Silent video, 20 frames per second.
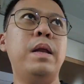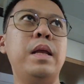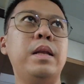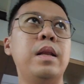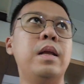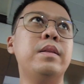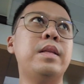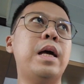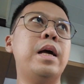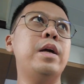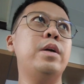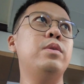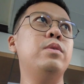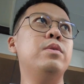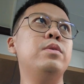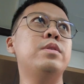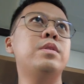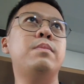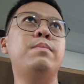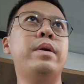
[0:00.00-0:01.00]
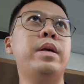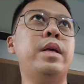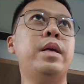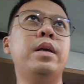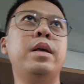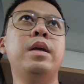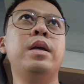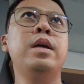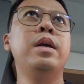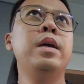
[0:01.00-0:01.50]
Balik lang tayo doon sa
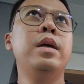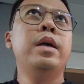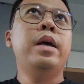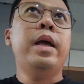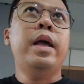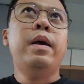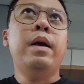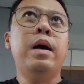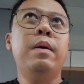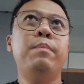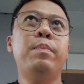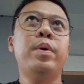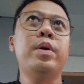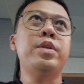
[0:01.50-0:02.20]
may uh,